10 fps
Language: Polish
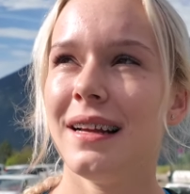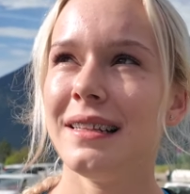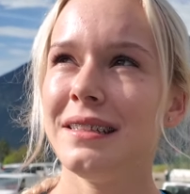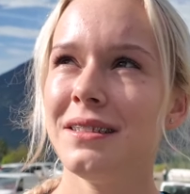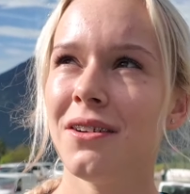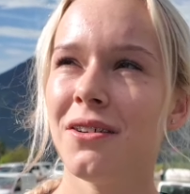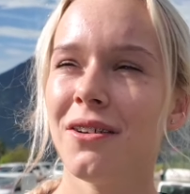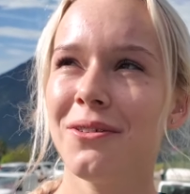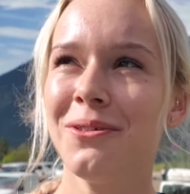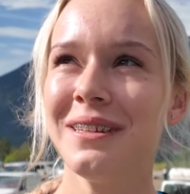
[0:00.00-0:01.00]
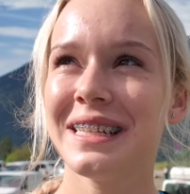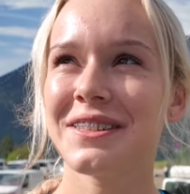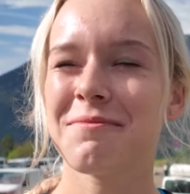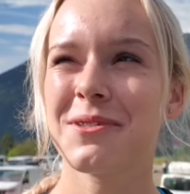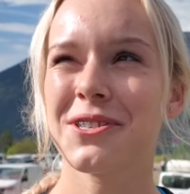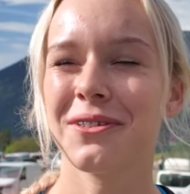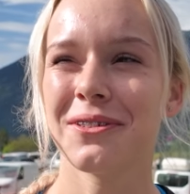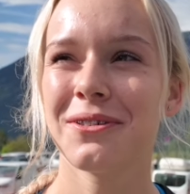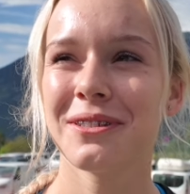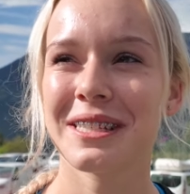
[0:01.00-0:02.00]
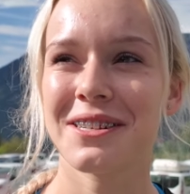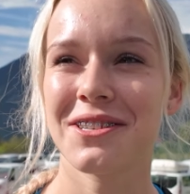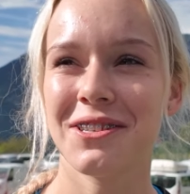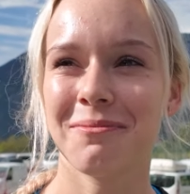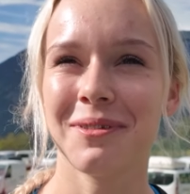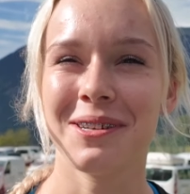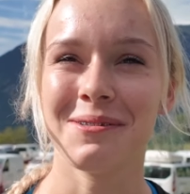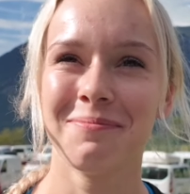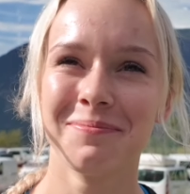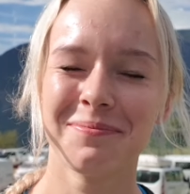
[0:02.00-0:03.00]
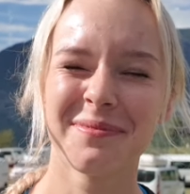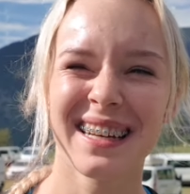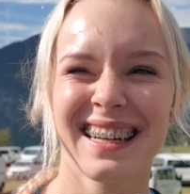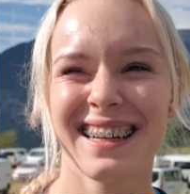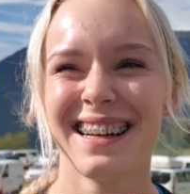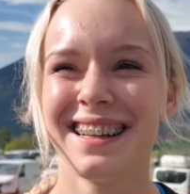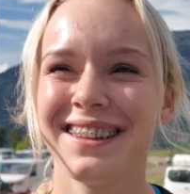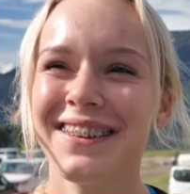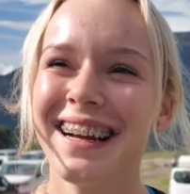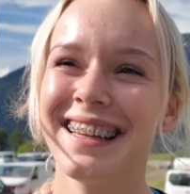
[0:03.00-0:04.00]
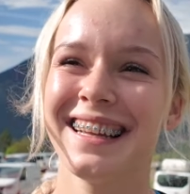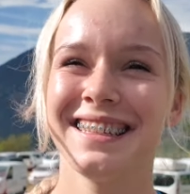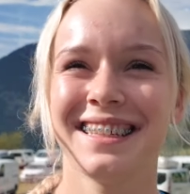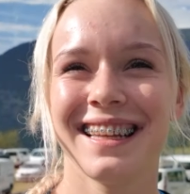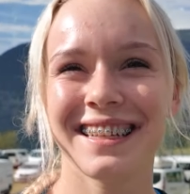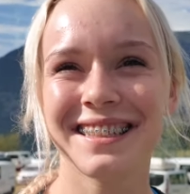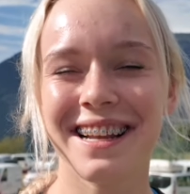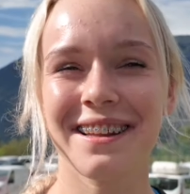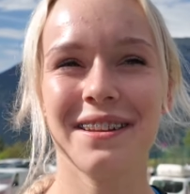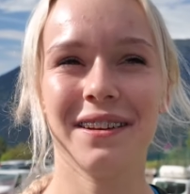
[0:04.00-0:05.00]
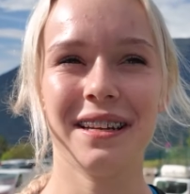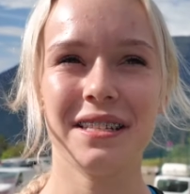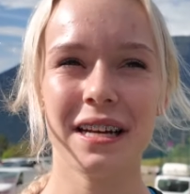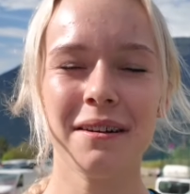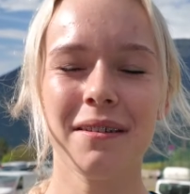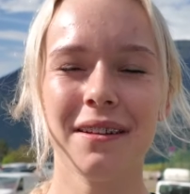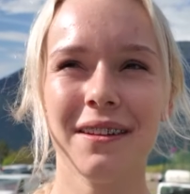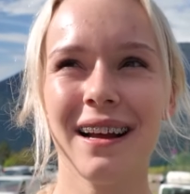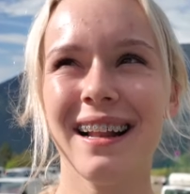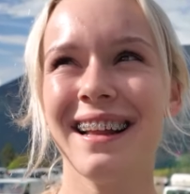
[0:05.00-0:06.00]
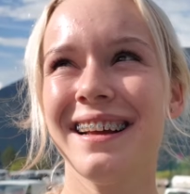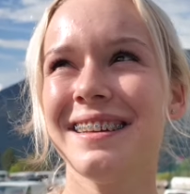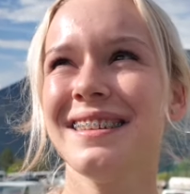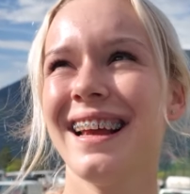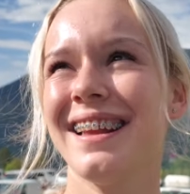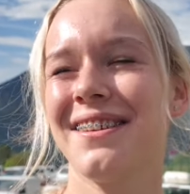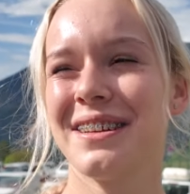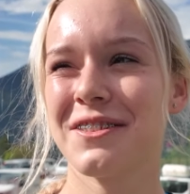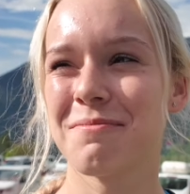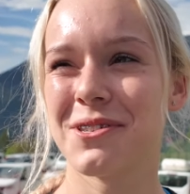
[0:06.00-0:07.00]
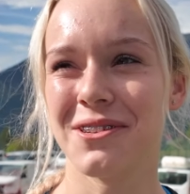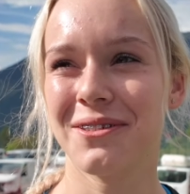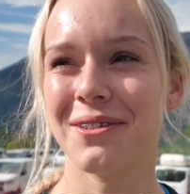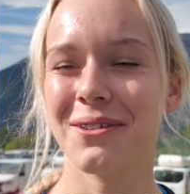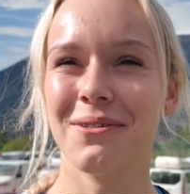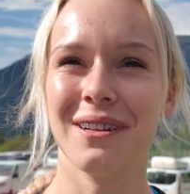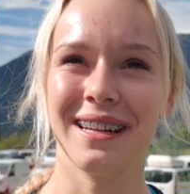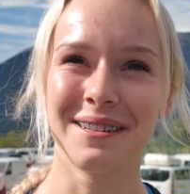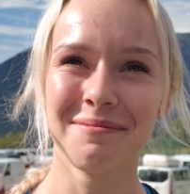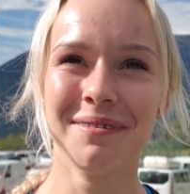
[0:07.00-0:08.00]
No, ogólnie jest w porządku. Ze skocznią, no, dogadać się tak średnio idzie, no ale nie, no jest w porządku ogólnie.